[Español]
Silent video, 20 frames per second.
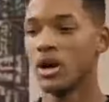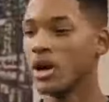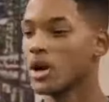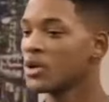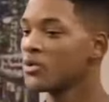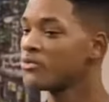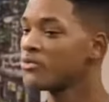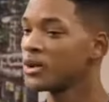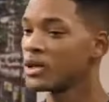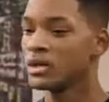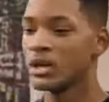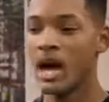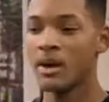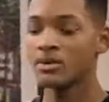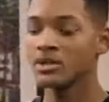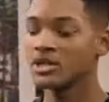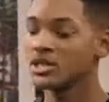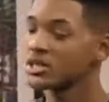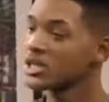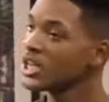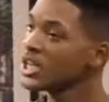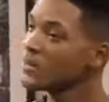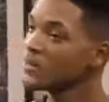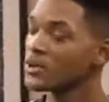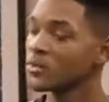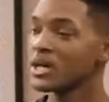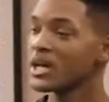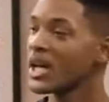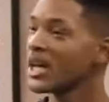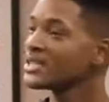Eh, tío Phil, yo solo
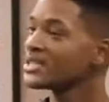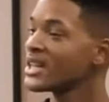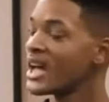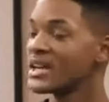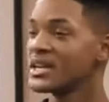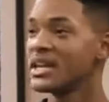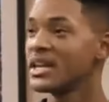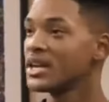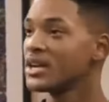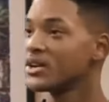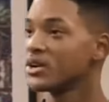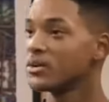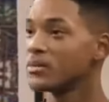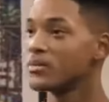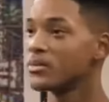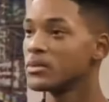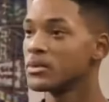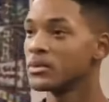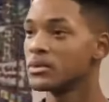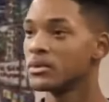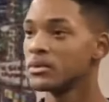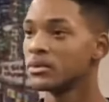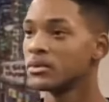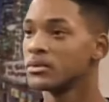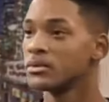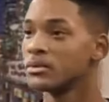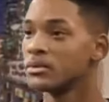las guardaba por si las iba a necesitar.